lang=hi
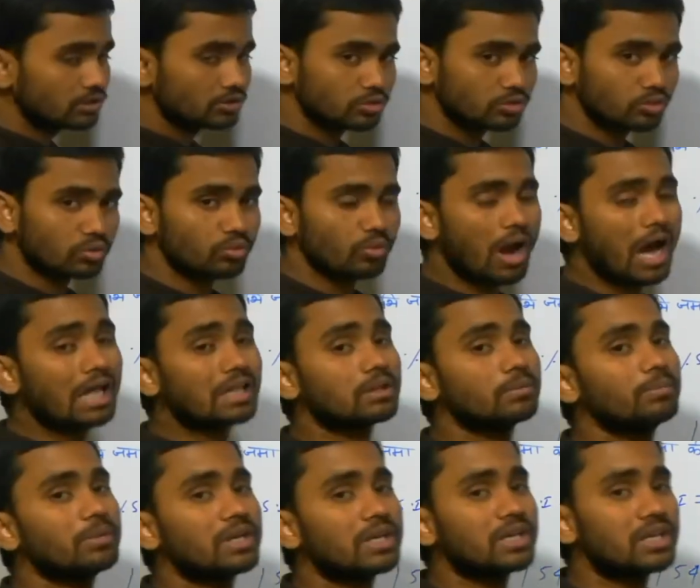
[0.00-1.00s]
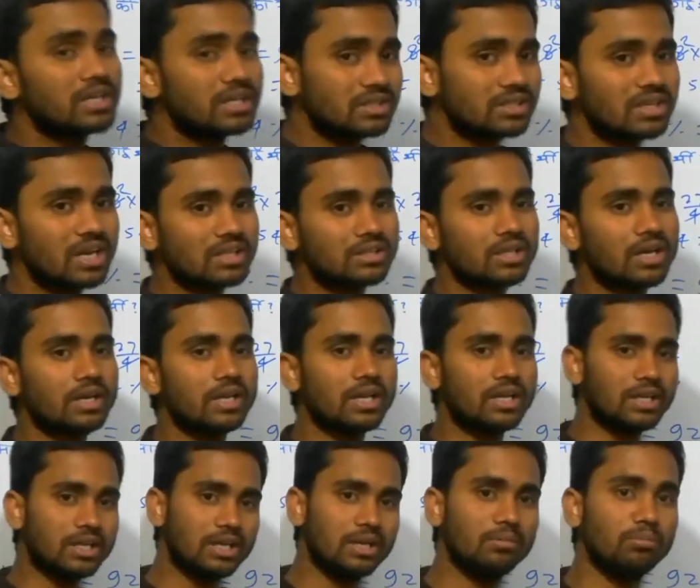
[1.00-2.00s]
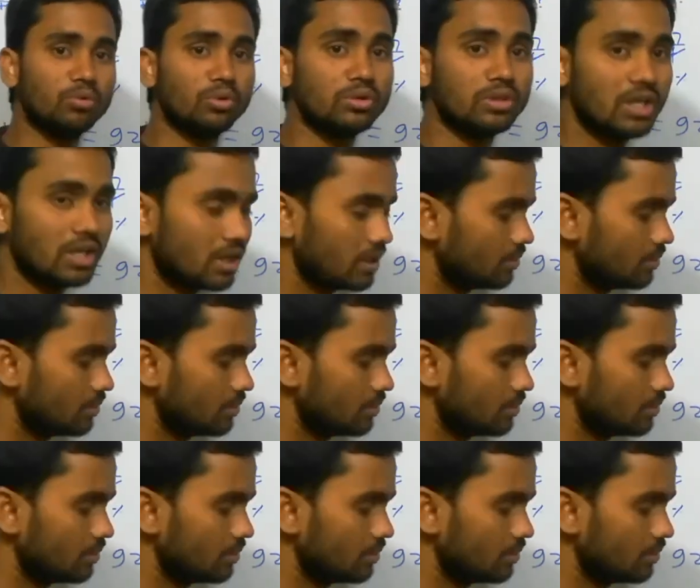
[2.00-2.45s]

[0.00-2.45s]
शुरुआत में कितना था यानी कि मूलधन